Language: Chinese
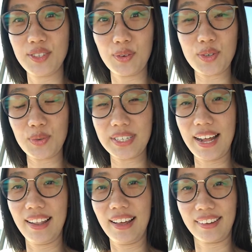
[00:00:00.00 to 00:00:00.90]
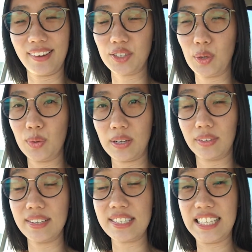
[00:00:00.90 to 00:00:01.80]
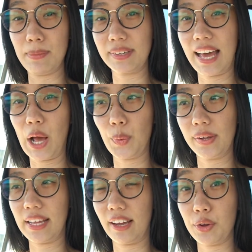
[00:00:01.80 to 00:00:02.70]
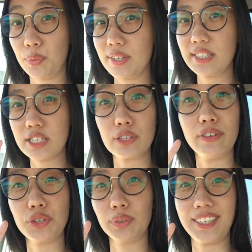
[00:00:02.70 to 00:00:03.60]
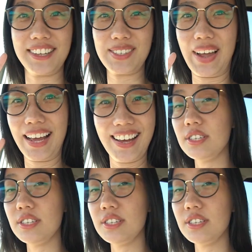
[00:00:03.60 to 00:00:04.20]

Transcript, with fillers: 救赎山了。刚刚从小城西那边开过来，大概用了四十分钟的样子吧。